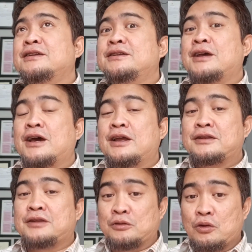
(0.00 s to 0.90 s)
Dan
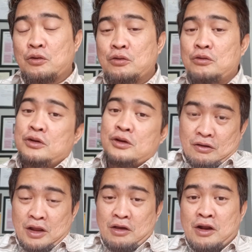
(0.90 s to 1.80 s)
tentu
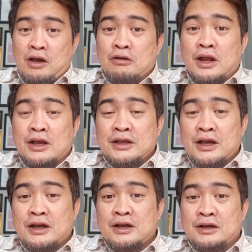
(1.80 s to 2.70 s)
oleh orang-orang
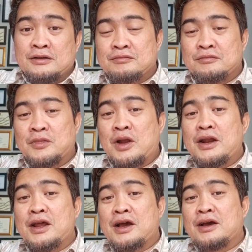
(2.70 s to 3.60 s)
yang
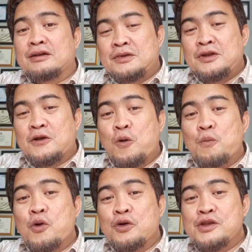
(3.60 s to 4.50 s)
berada di
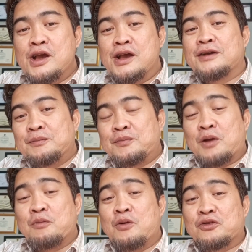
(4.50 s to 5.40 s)
kubunya
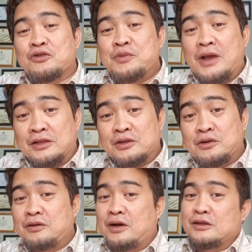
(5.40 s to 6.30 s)
Prabowo
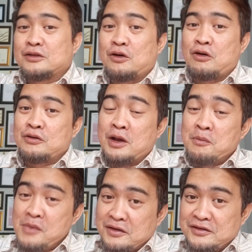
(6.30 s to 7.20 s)
Subianto atau
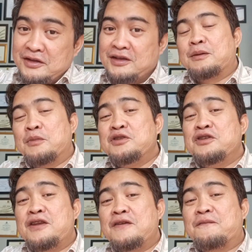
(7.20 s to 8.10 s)
yang masih
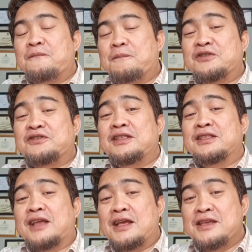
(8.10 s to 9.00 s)
menjadi
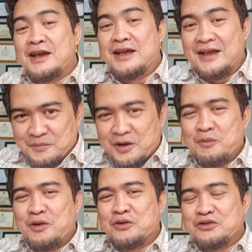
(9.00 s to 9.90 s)
pecintanya
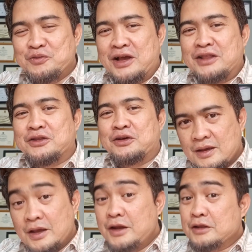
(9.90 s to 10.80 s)
Prabowo
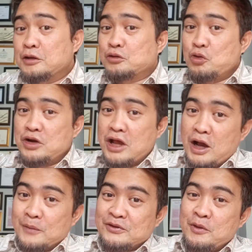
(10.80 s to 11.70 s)
Subianto ini tentu
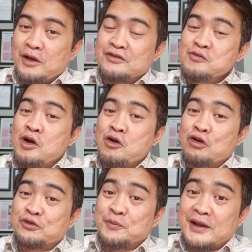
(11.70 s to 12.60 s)
dianggap sebagai sebuah
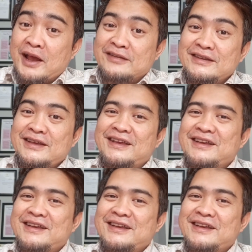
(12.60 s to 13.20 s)
konspirasi